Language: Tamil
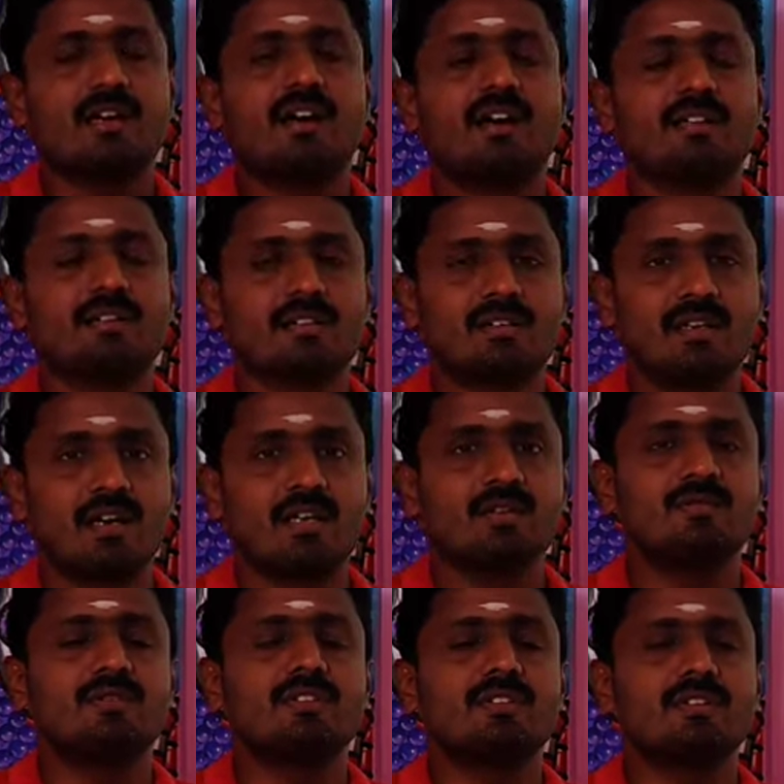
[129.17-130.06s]
அந்த கரு
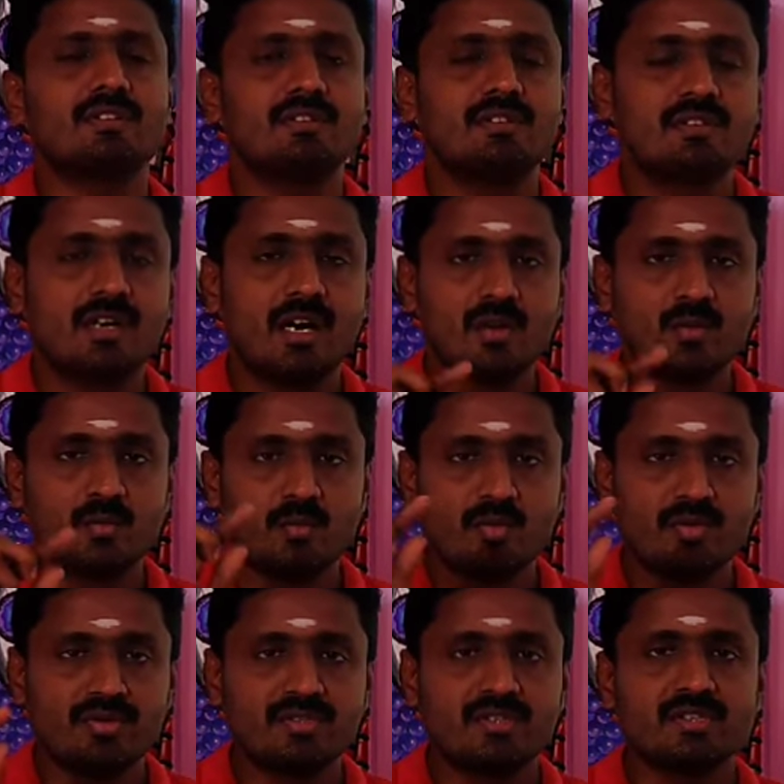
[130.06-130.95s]
வந்து
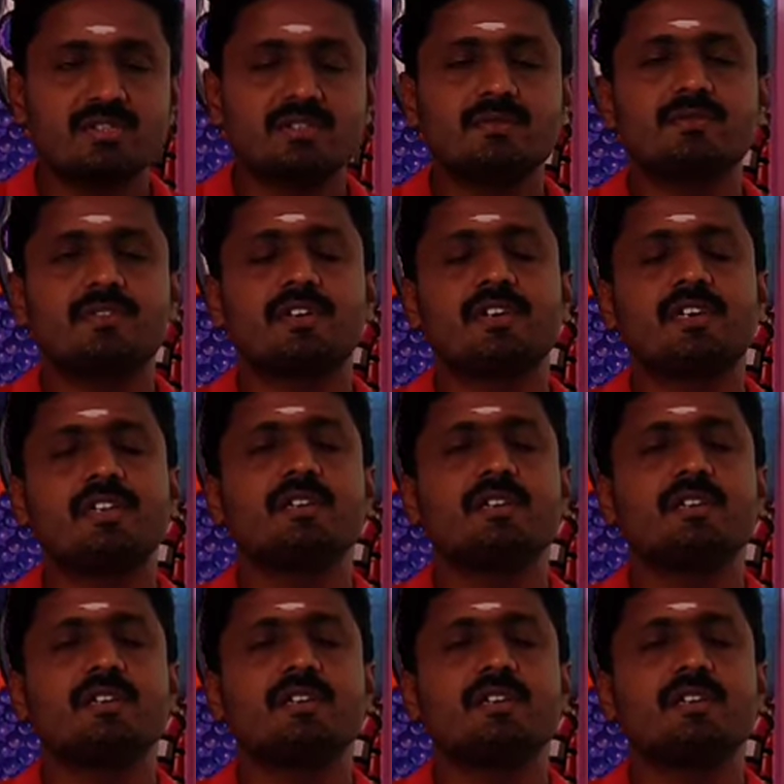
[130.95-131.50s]
கருவூன் திசுவை